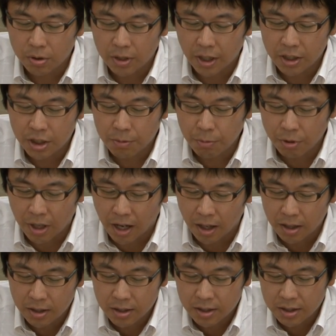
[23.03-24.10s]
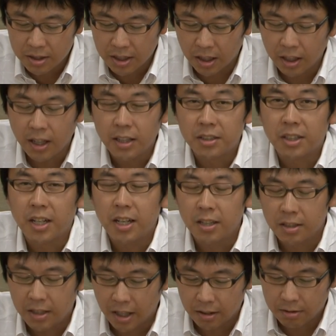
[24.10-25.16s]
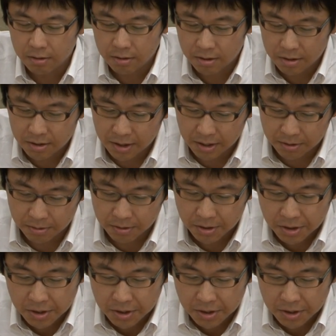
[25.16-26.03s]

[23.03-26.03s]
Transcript: 大規模な居酒屋チェーン店です。